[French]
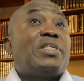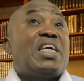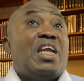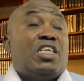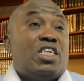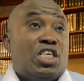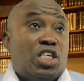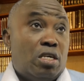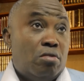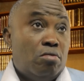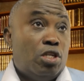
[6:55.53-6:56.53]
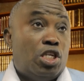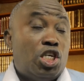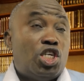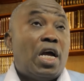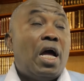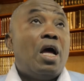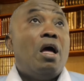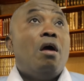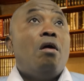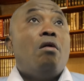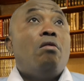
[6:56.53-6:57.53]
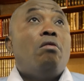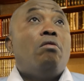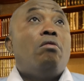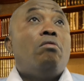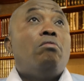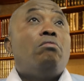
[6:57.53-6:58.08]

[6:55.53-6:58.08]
parce qu'il a triché, déjà, euh,